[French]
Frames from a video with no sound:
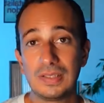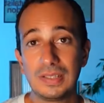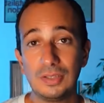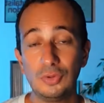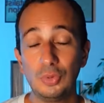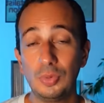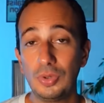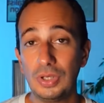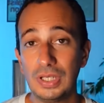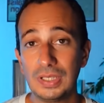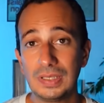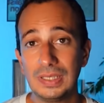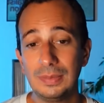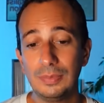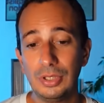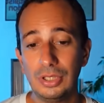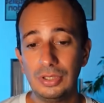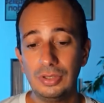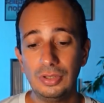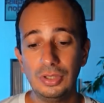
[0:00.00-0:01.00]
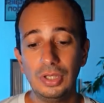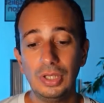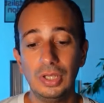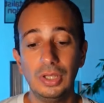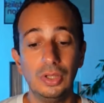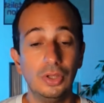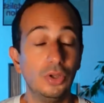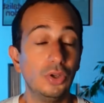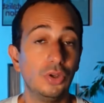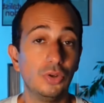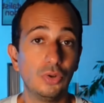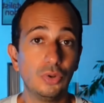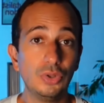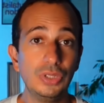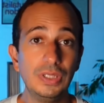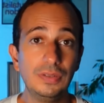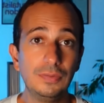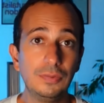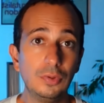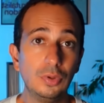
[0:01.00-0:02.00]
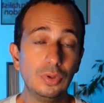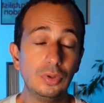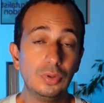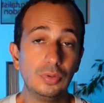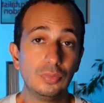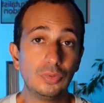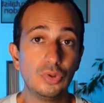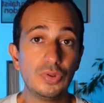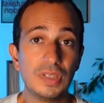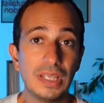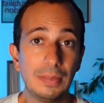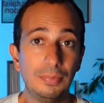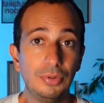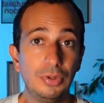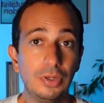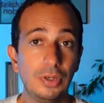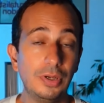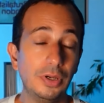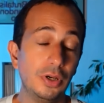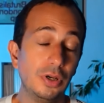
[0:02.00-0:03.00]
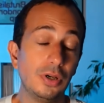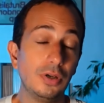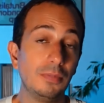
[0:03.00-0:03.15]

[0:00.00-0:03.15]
c'est tout pour Airtable. Au niveau de Zapier,